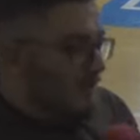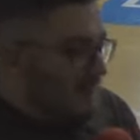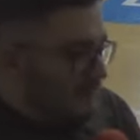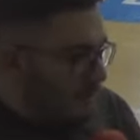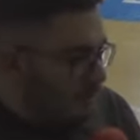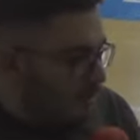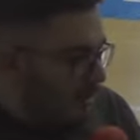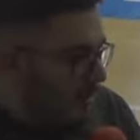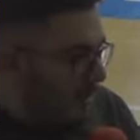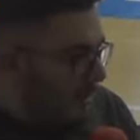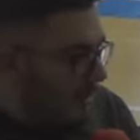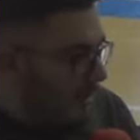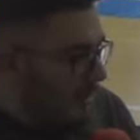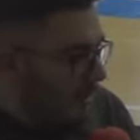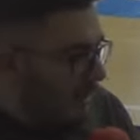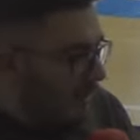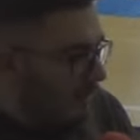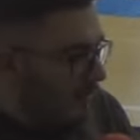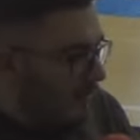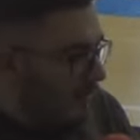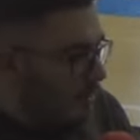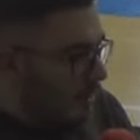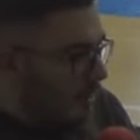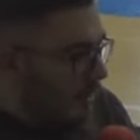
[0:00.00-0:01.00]
Sicuramente la
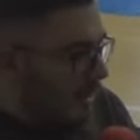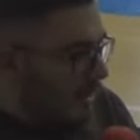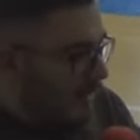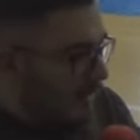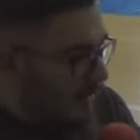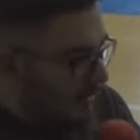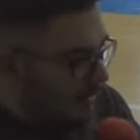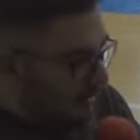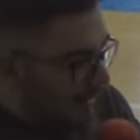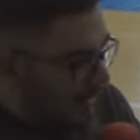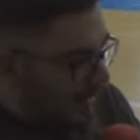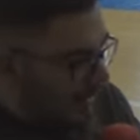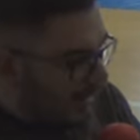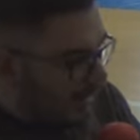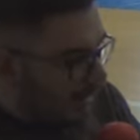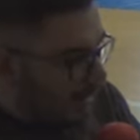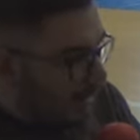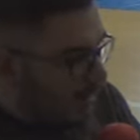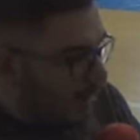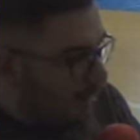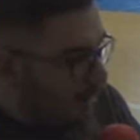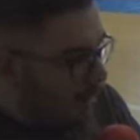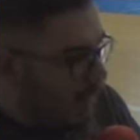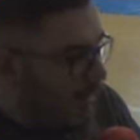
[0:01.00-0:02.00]
vittoria di
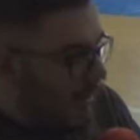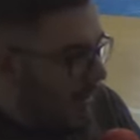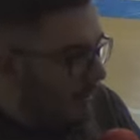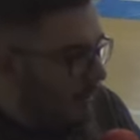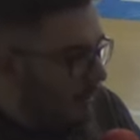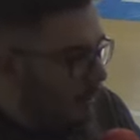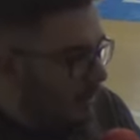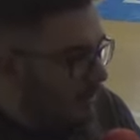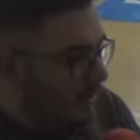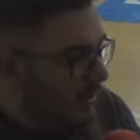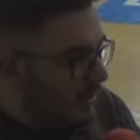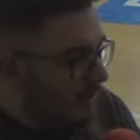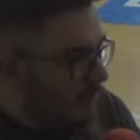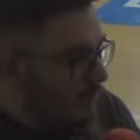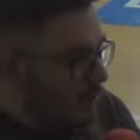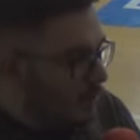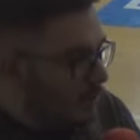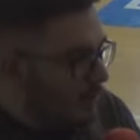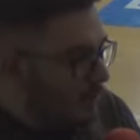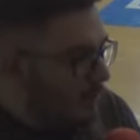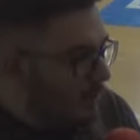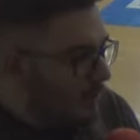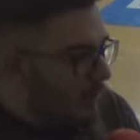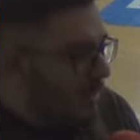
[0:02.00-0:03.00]
Taranto ha
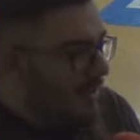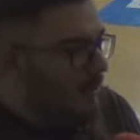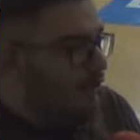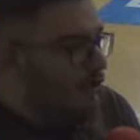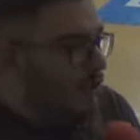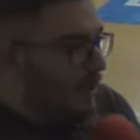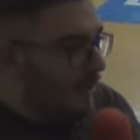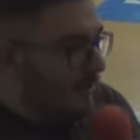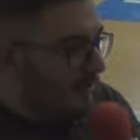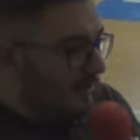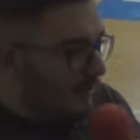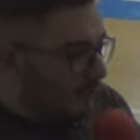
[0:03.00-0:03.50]
portato maggiore